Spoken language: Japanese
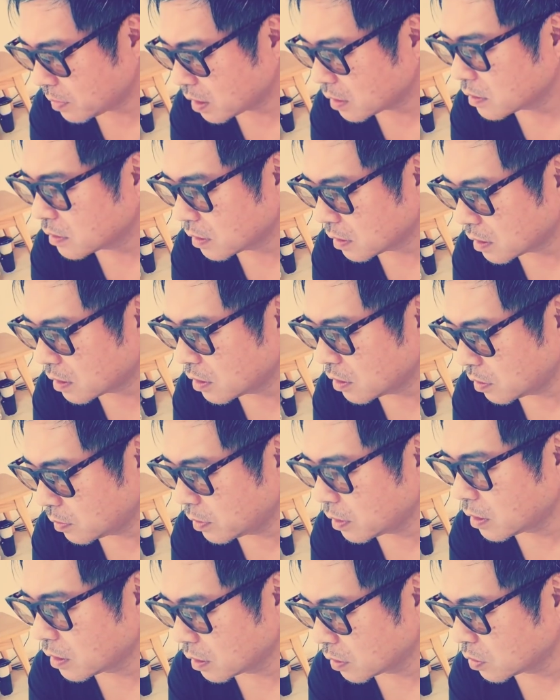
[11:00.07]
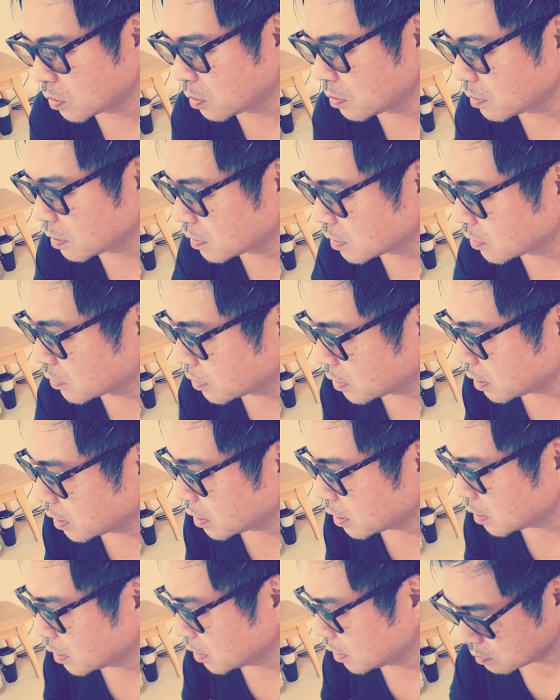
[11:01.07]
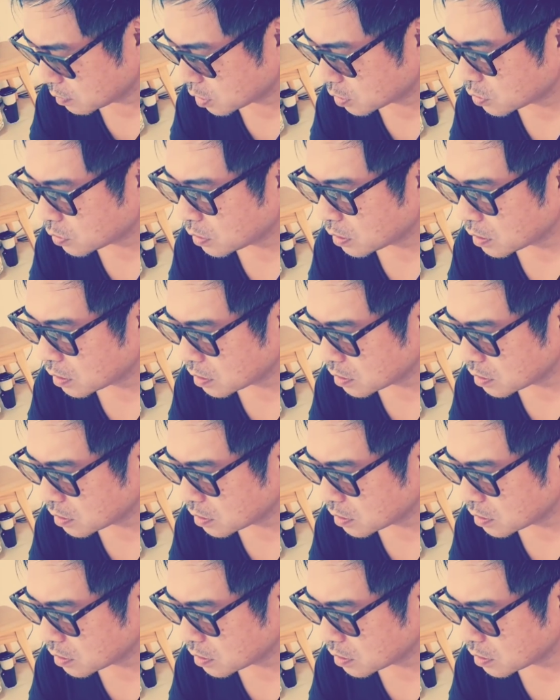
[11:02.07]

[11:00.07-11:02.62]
罰せられるべきだと思いますけどね。まあそんな